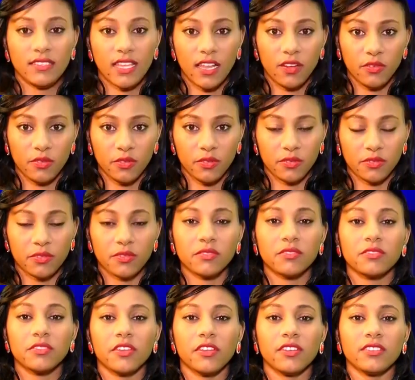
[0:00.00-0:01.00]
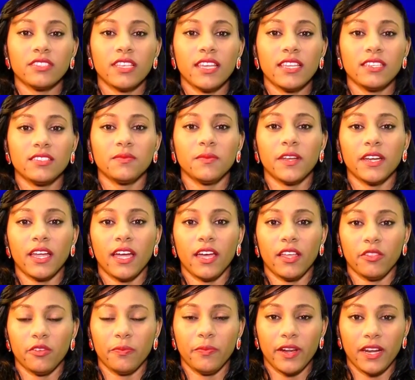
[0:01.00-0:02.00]
Saludos, soy Rosairis
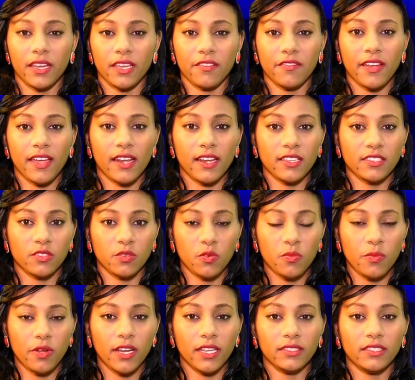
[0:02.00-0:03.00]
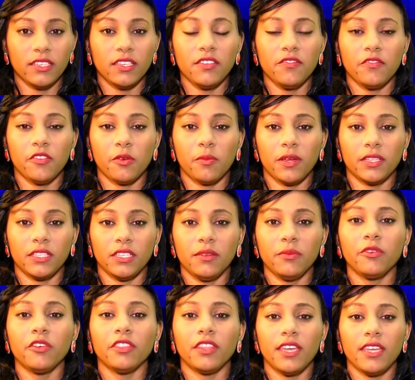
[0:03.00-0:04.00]
Mercado para llevarles un boletín
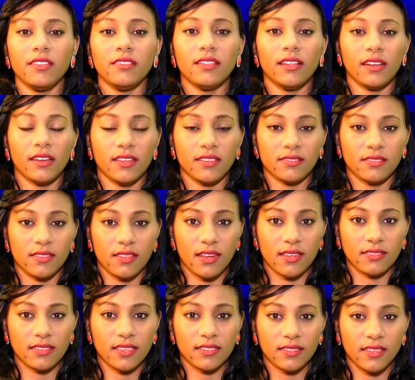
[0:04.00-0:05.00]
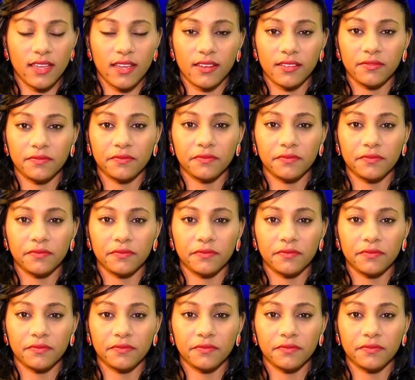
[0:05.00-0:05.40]
informativo de interés gracias a